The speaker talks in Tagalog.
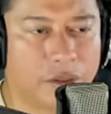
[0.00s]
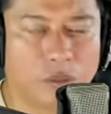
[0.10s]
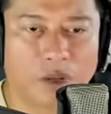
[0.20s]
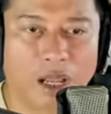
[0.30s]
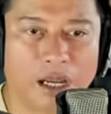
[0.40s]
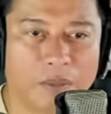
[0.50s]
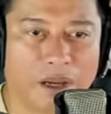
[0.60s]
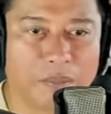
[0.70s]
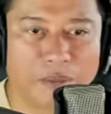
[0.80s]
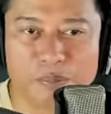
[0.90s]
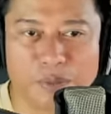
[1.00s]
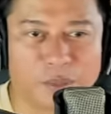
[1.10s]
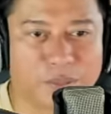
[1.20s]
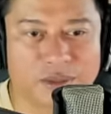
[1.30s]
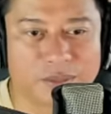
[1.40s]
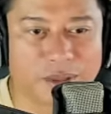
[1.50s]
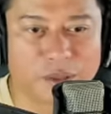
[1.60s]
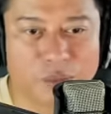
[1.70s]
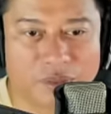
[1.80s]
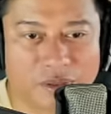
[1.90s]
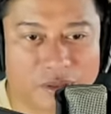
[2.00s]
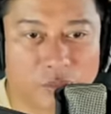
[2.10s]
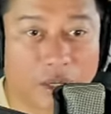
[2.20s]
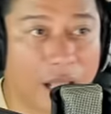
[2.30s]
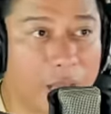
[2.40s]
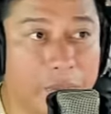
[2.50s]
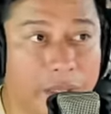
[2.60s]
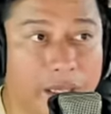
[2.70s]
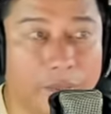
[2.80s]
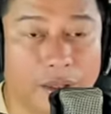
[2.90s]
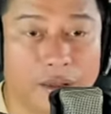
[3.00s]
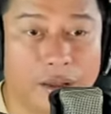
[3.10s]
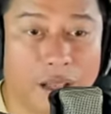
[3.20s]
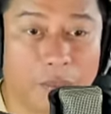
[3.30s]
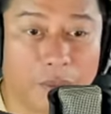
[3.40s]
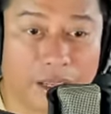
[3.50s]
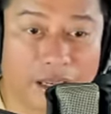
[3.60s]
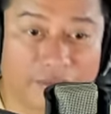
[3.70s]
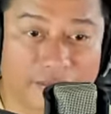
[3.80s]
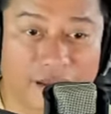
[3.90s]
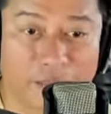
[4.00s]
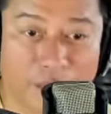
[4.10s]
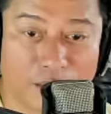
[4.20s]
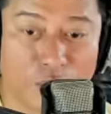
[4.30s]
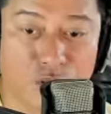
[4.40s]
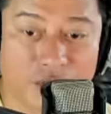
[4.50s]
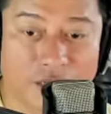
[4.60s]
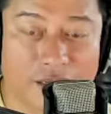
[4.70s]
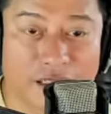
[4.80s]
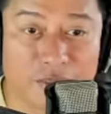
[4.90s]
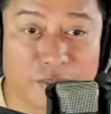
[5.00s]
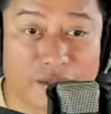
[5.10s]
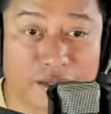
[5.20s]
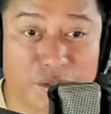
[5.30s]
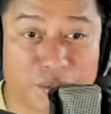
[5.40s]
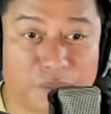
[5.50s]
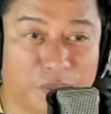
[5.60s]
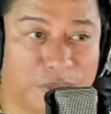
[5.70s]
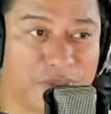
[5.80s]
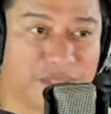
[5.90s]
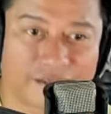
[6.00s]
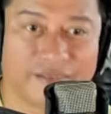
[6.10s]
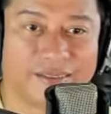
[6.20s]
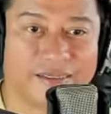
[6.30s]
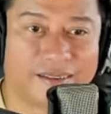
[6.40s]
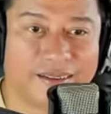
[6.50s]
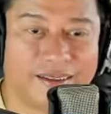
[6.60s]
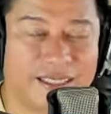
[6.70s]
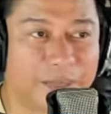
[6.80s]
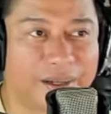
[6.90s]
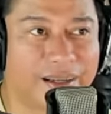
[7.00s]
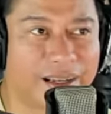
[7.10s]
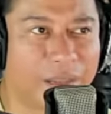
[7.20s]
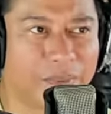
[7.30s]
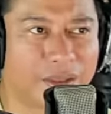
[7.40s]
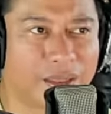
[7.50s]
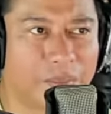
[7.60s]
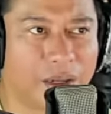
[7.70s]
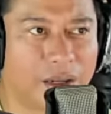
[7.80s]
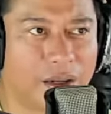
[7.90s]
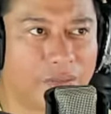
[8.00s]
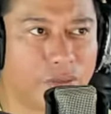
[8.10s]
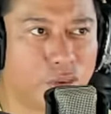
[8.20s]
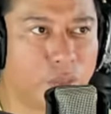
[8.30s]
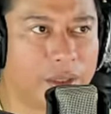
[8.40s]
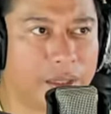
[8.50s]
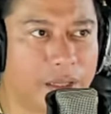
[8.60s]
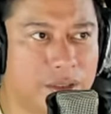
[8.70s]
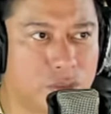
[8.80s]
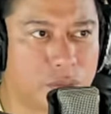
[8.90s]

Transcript: Eh wala namang ibang purpose mga utol. Wala kang may ibang makikitang ibang logical explanation tungkol dyan sa paglilipat ng mga fuel na yan.